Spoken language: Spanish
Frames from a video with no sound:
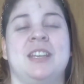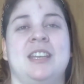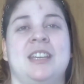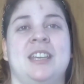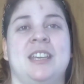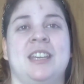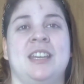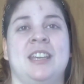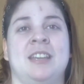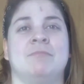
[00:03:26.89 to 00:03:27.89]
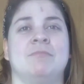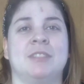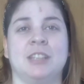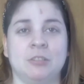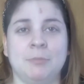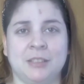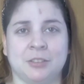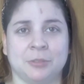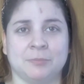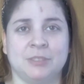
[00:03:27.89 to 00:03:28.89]
Eh,
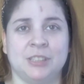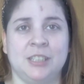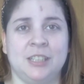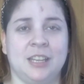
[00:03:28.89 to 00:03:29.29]
retomando, ¿sí?